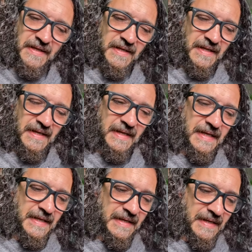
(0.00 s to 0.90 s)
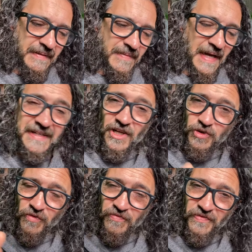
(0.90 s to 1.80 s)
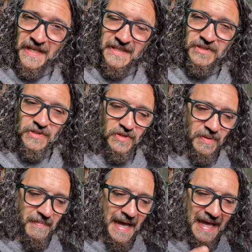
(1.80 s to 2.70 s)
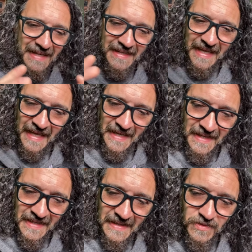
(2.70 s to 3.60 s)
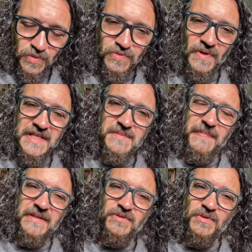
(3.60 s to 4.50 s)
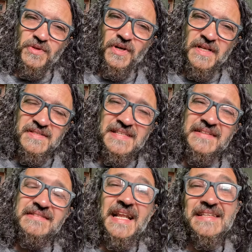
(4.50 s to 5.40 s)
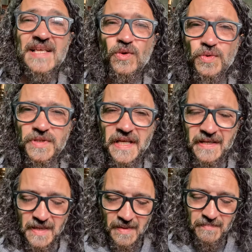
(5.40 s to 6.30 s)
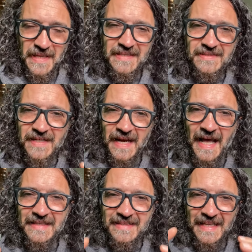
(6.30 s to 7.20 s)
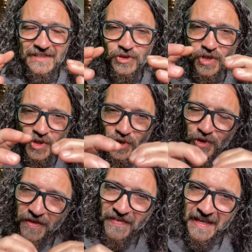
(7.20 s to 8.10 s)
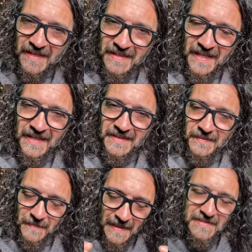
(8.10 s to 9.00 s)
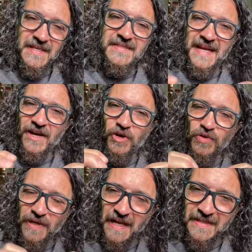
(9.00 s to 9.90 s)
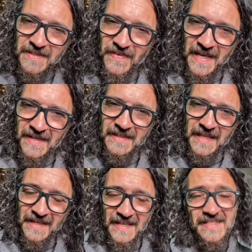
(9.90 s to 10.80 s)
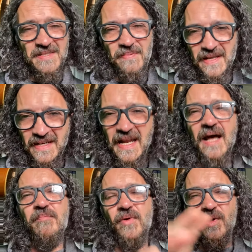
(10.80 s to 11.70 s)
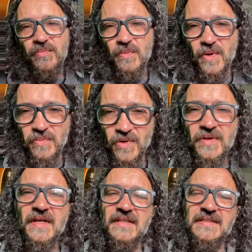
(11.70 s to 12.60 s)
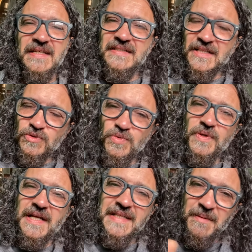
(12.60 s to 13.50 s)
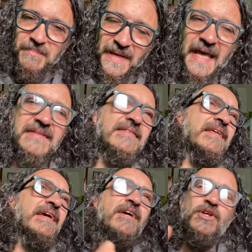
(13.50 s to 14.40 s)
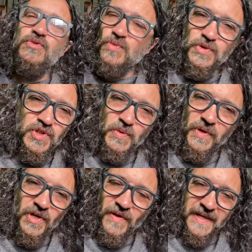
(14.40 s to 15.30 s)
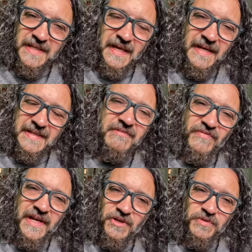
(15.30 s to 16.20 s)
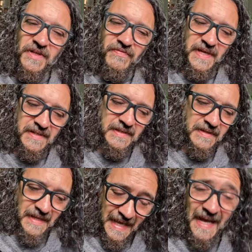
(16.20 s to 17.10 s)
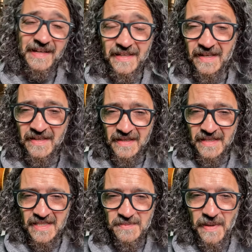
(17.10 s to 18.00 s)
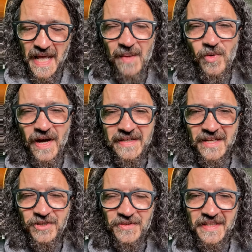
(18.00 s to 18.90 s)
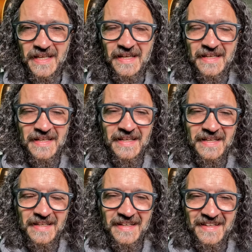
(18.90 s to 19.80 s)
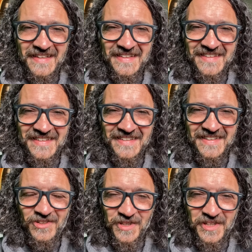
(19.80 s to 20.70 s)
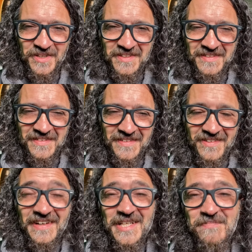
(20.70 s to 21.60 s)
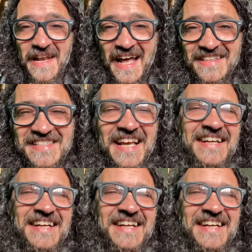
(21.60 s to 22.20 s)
eh, anche il conflitto, ma anche eh, tutto l'aspetto sa- della salute entrerà dentro il colore verde e si andrà a colorare di verde e si parlerà proprio, proprio di natura, di ambiente, tutto quello che ha a che fare con il verde e anche, speriamo, anche con, eh, lo dico, la speranza.